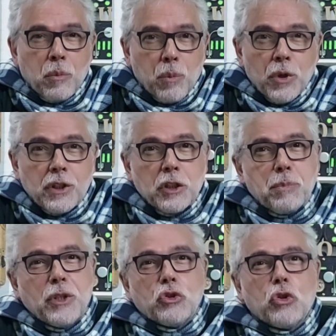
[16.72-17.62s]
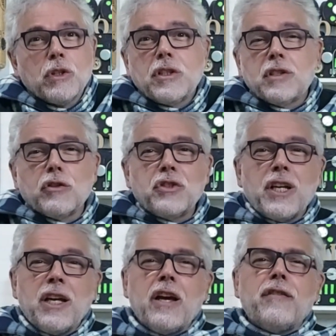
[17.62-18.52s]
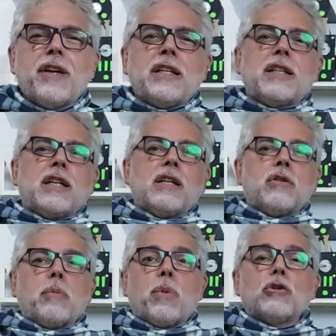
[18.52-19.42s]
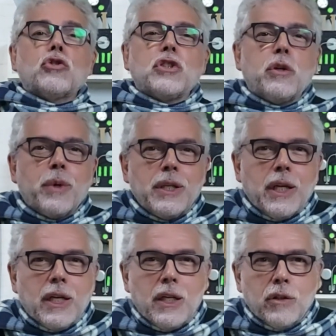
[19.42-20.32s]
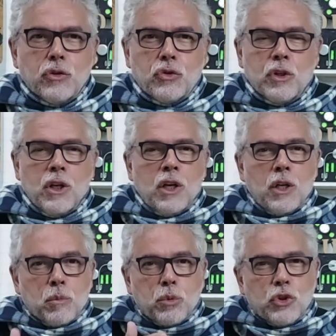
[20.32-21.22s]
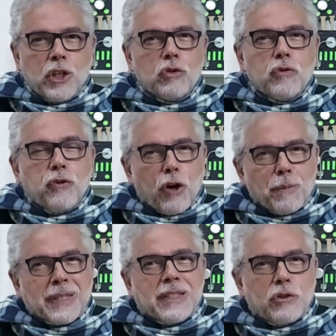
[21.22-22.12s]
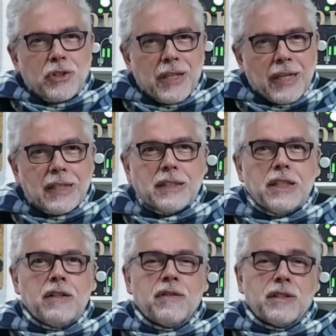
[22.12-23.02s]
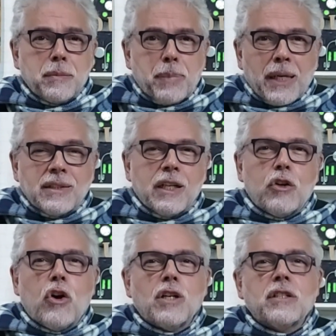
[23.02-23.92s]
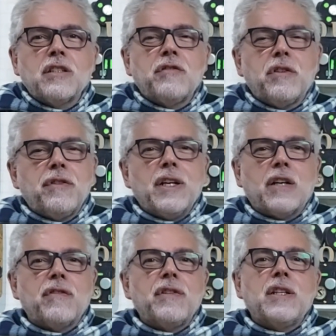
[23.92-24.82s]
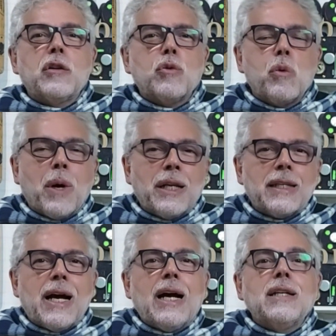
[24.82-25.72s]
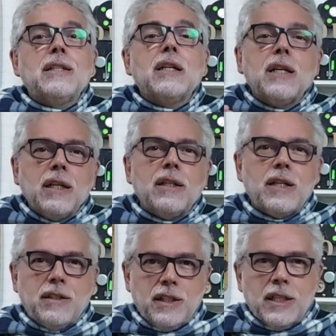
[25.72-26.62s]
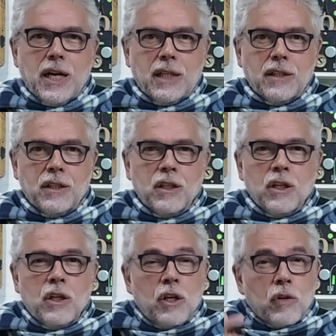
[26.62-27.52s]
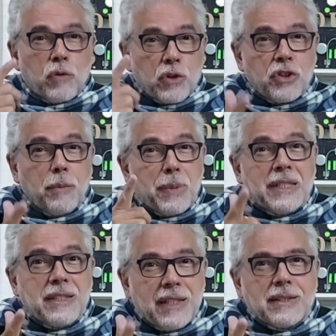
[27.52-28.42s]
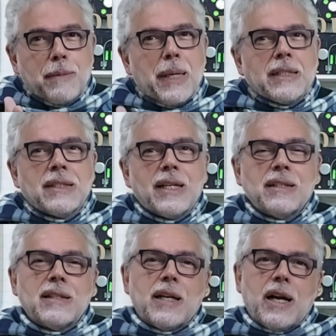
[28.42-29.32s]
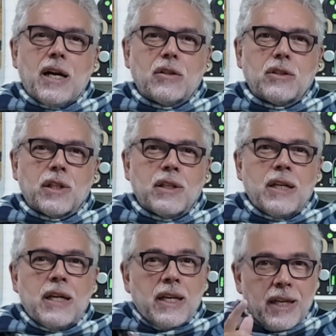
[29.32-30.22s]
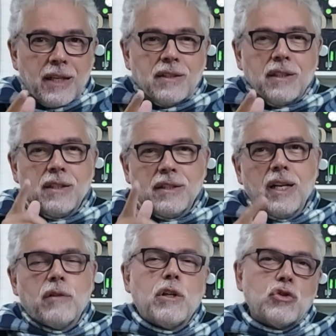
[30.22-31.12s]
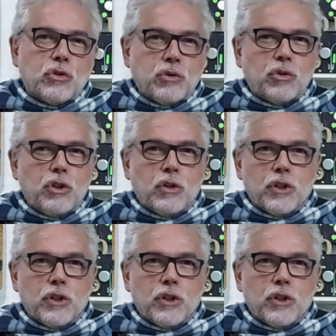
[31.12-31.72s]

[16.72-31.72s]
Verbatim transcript: Muitas pessoas estão se reinventando após os 50 anos, buscando formas alternativas e prazerosas de viver a vida com qualidade e intensidade. Você precisa abraçar essa causa esse será o assunto de